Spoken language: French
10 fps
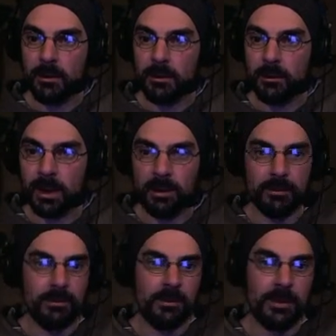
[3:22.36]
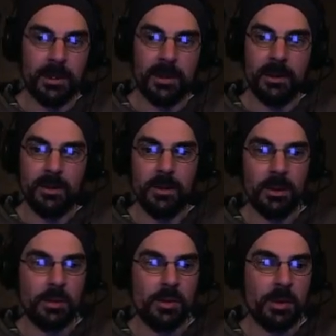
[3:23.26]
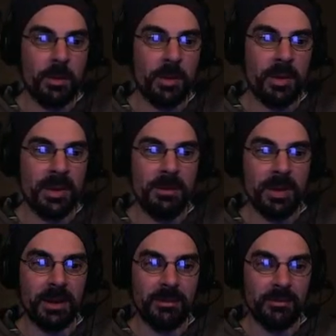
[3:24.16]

Voilà, l'enregistrement est démarré.